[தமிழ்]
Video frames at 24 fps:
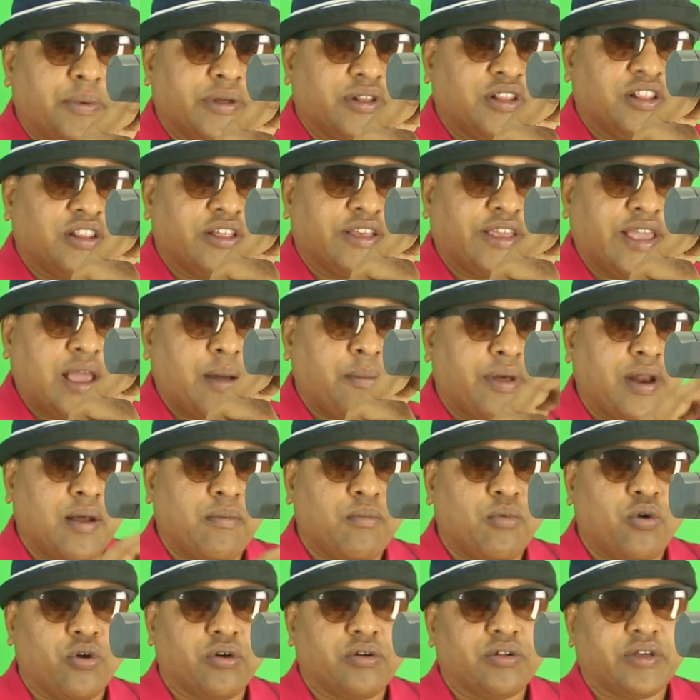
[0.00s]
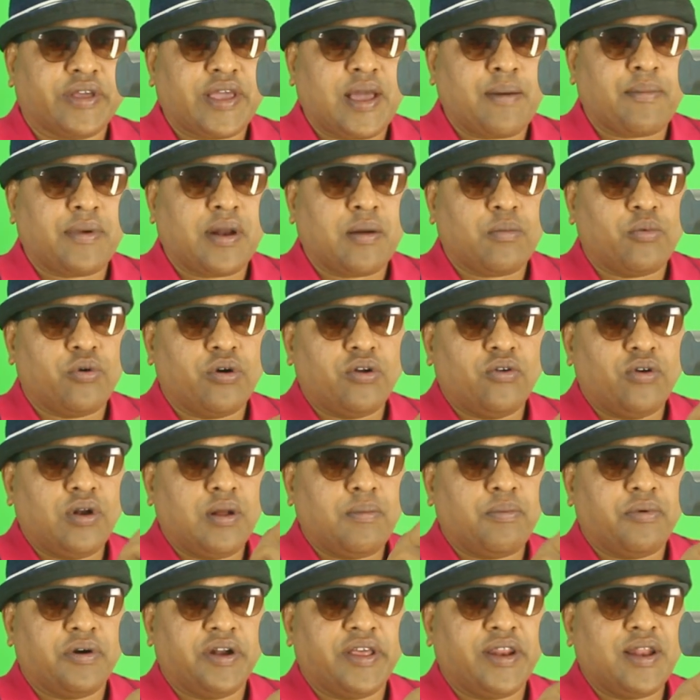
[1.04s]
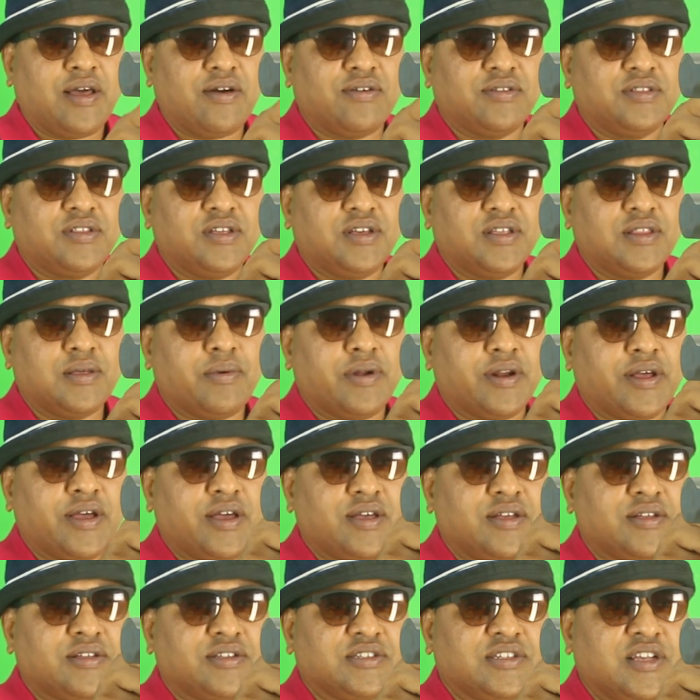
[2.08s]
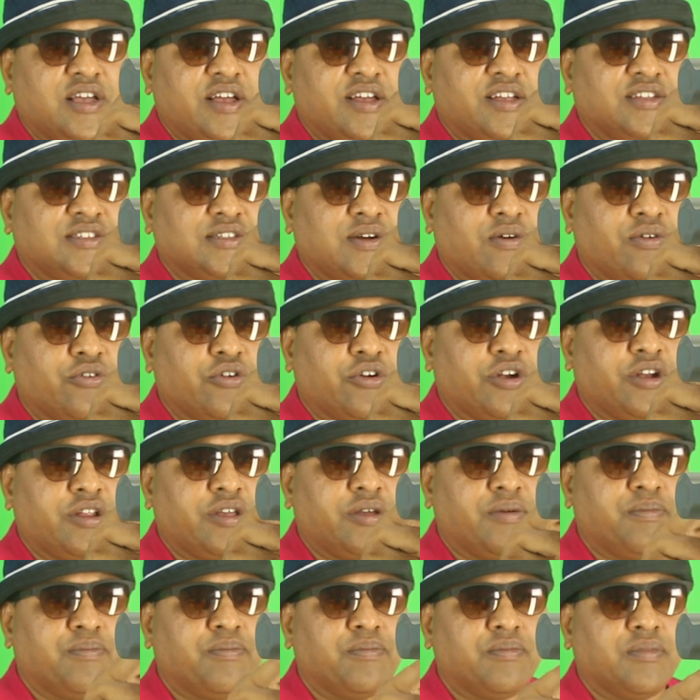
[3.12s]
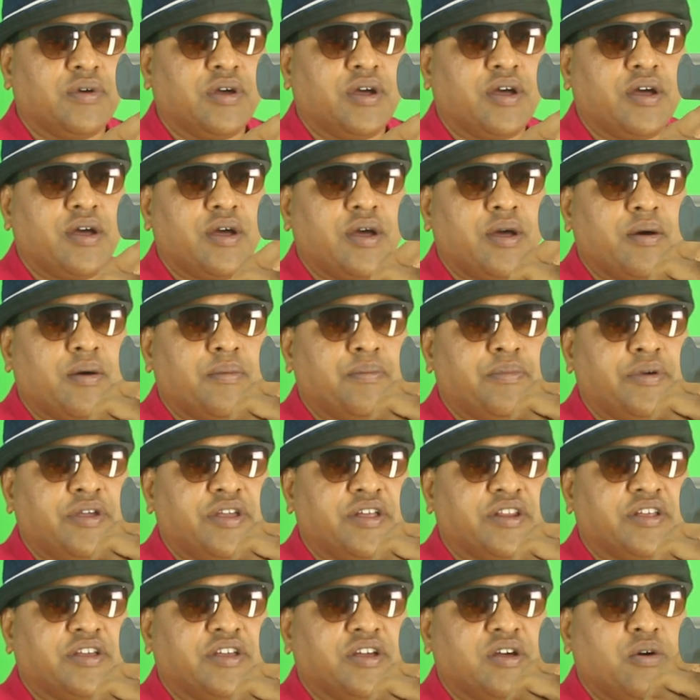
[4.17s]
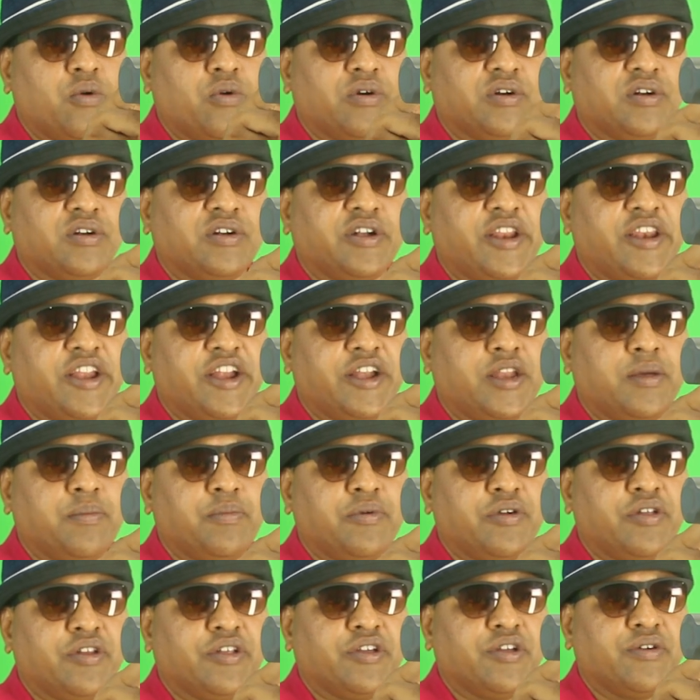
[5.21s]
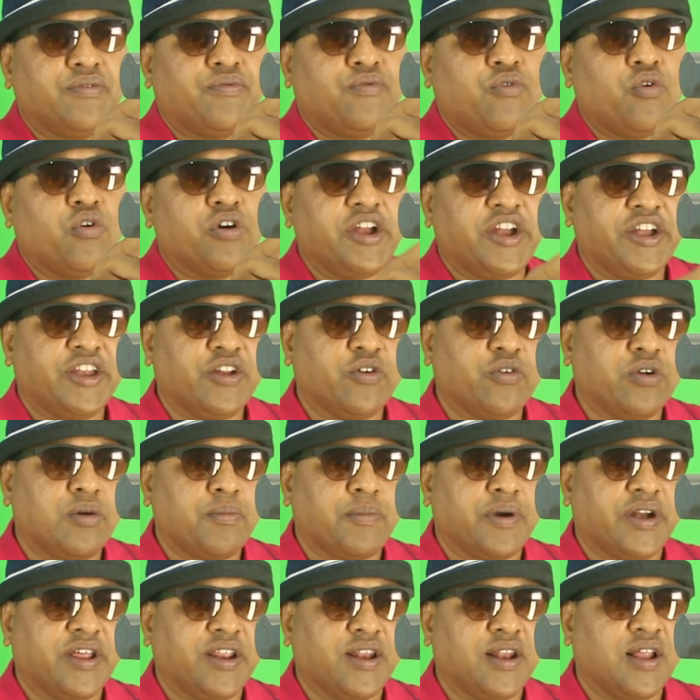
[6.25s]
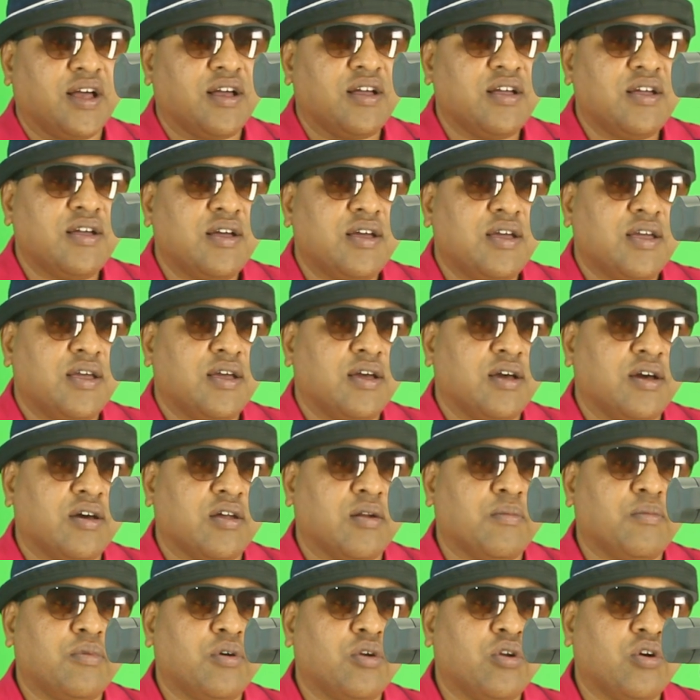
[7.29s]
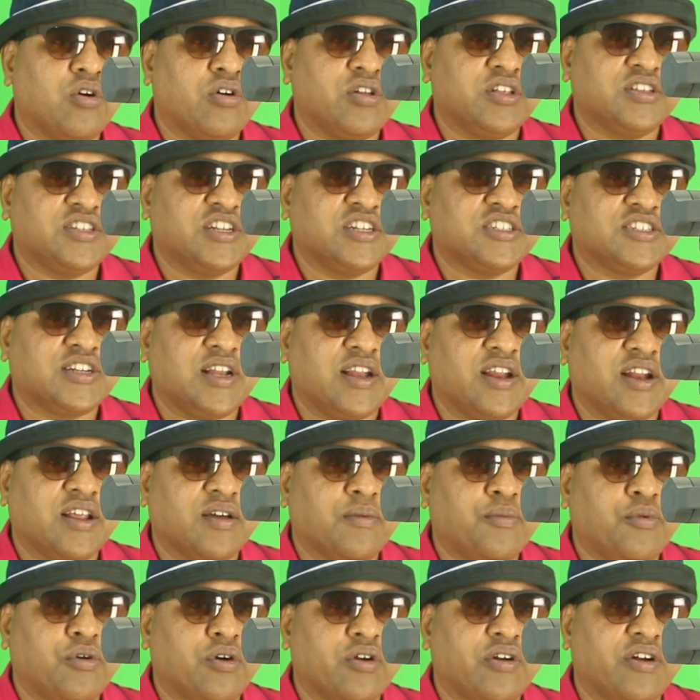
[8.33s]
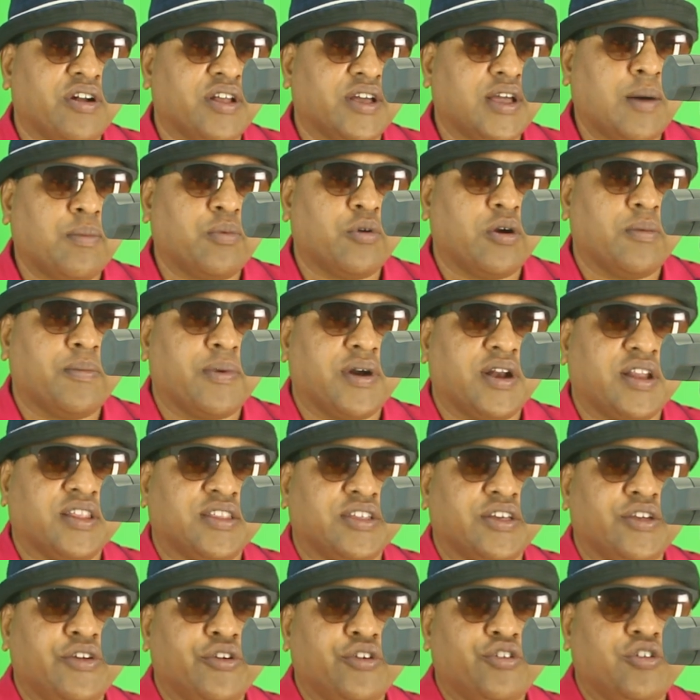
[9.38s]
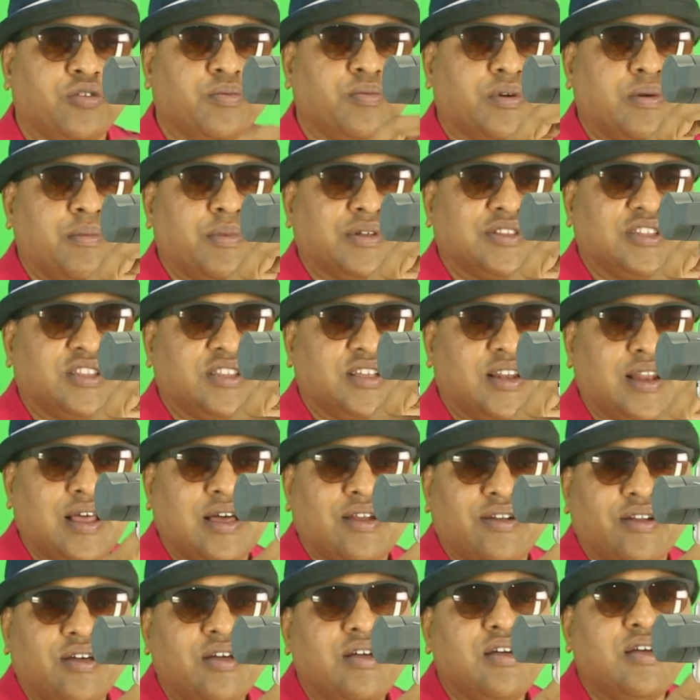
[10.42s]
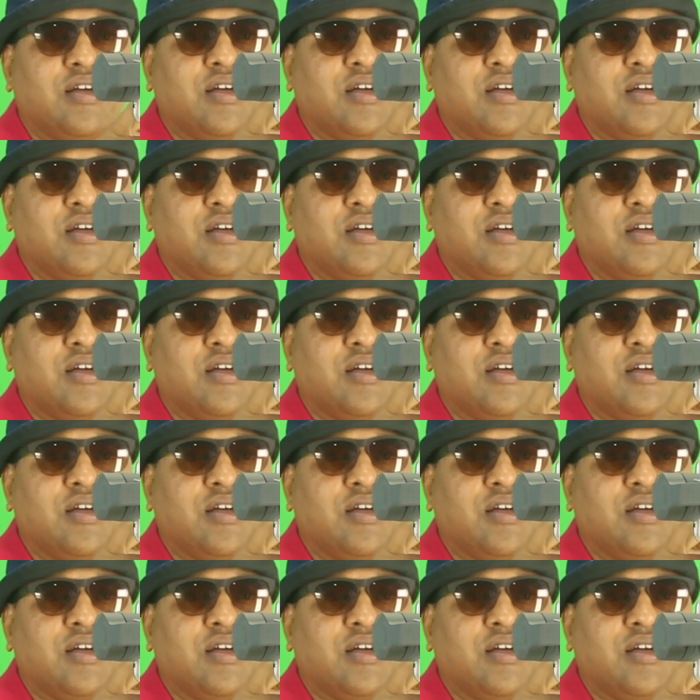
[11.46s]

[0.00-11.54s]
பார்த்தா அந்த கேமரா மோட் கேமரா மோட் உள்ளே போனீங்கன்னா வந்து இதை பாருங்கள் செவன் டுவெண்ட்டி பி இருக்குது டென் எயிட்டி பி இருக்குது ஃபோர் எயிட்டி கூட பண்ணிக்கலாம் ரொம்ப லோ ரெசிடேஷனில் எனக்கு போகிறவனுக்கு அப்லோட் பண்ணுறதுக்கு யூடியூப்புக்கு மற்றதுக்கெலாம்னா